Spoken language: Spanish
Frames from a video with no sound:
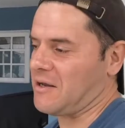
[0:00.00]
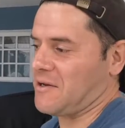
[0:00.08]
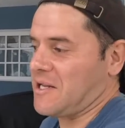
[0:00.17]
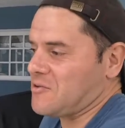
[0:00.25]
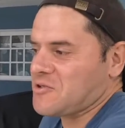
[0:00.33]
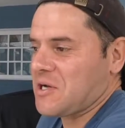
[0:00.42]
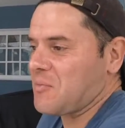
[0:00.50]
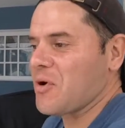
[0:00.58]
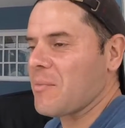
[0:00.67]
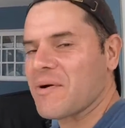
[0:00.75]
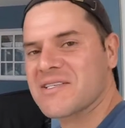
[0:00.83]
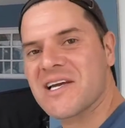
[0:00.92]
la verdad no sé qué
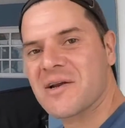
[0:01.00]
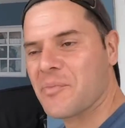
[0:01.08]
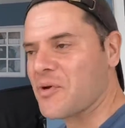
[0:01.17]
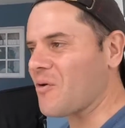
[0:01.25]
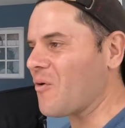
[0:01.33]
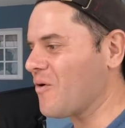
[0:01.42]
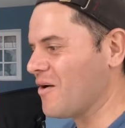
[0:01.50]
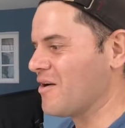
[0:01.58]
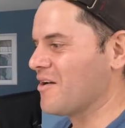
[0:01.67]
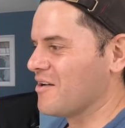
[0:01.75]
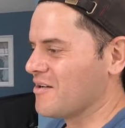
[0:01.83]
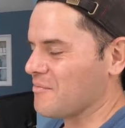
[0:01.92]
pueda pasar, pero,
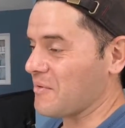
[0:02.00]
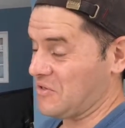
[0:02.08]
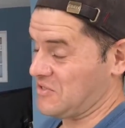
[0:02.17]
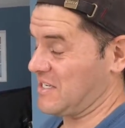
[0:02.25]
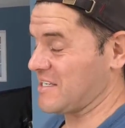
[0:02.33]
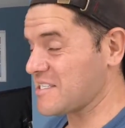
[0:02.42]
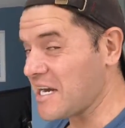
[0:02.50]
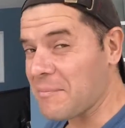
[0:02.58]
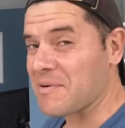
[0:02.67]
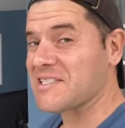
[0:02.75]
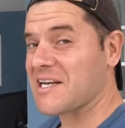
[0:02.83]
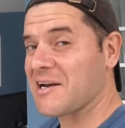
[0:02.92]
pero si les llega
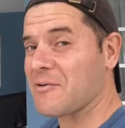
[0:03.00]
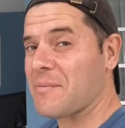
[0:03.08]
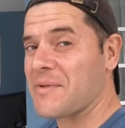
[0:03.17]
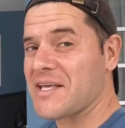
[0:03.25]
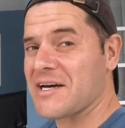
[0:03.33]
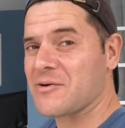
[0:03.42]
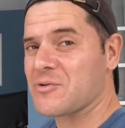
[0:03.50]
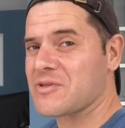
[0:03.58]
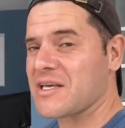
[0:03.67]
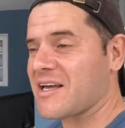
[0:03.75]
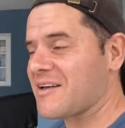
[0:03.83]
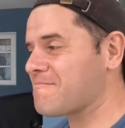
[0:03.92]
a pasar algo a media
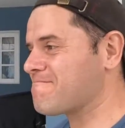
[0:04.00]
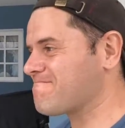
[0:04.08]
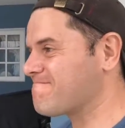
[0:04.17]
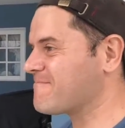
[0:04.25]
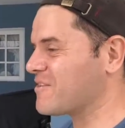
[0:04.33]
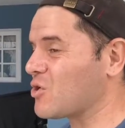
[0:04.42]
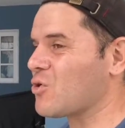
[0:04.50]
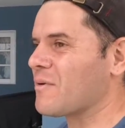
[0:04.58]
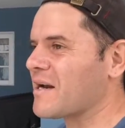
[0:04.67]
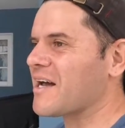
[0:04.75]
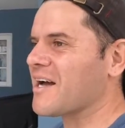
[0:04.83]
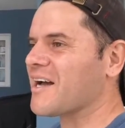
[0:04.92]
ruta, lo
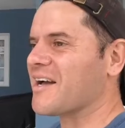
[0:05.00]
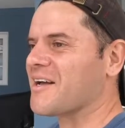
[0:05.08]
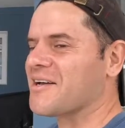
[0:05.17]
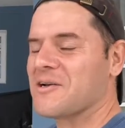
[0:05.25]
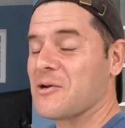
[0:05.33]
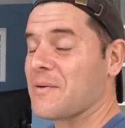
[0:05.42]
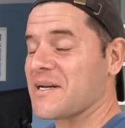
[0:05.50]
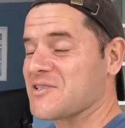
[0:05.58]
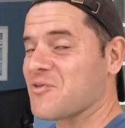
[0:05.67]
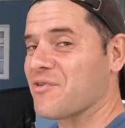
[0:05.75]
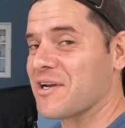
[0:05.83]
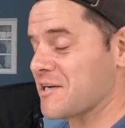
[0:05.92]
van a, lo van a
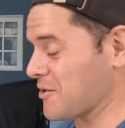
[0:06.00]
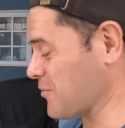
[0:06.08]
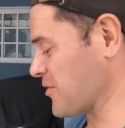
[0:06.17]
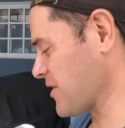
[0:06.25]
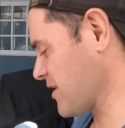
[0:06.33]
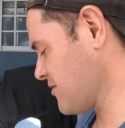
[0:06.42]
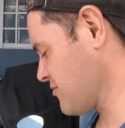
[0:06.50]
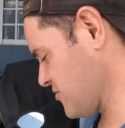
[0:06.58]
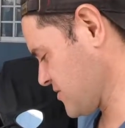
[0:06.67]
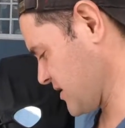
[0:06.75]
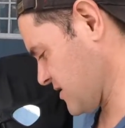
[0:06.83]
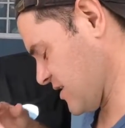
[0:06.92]
sufrir comunidad.
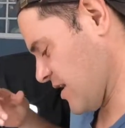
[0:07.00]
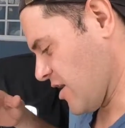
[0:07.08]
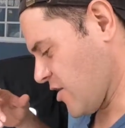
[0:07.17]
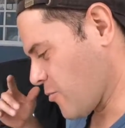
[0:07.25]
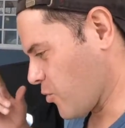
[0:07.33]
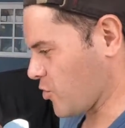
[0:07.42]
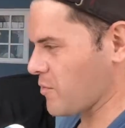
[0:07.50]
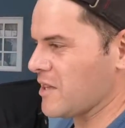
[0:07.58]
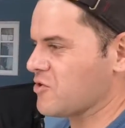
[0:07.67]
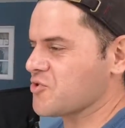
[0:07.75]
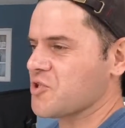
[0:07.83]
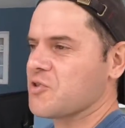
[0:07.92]
Entonces, por
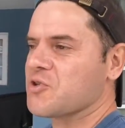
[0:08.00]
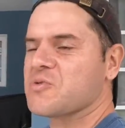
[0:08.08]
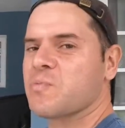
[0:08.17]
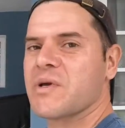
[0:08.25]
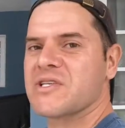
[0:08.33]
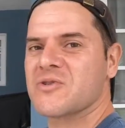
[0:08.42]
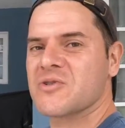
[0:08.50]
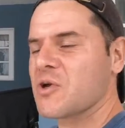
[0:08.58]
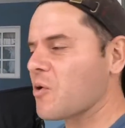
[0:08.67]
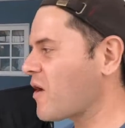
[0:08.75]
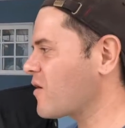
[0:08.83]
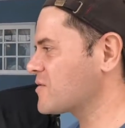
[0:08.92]
1200 pesos
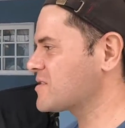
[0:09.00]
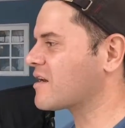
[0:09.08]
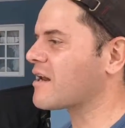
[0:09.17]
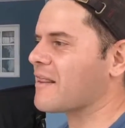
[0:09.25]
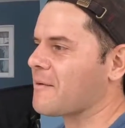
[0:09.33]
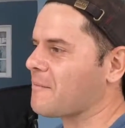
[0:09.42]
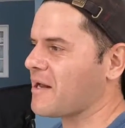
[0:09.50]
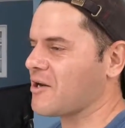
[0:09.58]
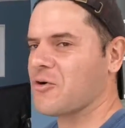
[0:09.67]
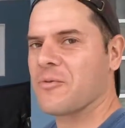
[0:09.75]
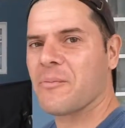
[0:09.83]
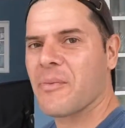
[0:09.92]
creo que no está nada
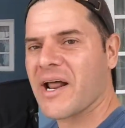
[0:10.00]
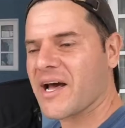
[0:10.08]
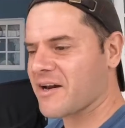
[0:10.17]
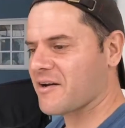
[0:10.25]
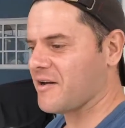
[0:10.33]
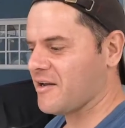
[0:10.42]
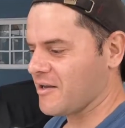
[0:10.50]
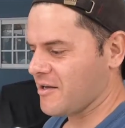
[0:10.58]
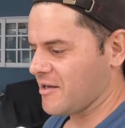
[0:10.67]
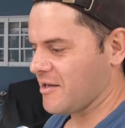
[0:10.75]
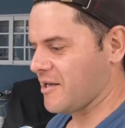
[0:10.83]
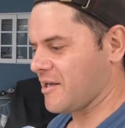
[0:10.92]
mal comprar
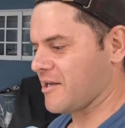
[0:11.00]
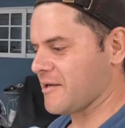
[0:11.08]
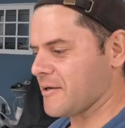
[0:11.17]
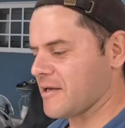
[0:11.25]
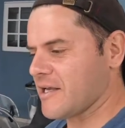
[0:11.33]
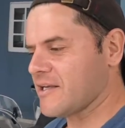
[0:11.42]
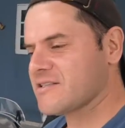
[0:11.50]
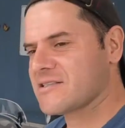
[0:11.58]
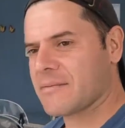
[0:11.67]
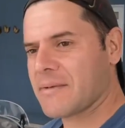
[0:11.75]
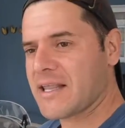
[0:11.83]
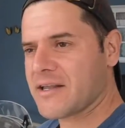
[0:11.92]
eh,
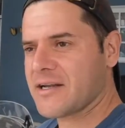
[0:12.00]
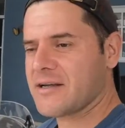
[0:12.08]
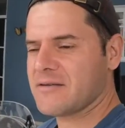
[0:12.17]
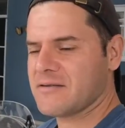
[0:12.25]
esta madre.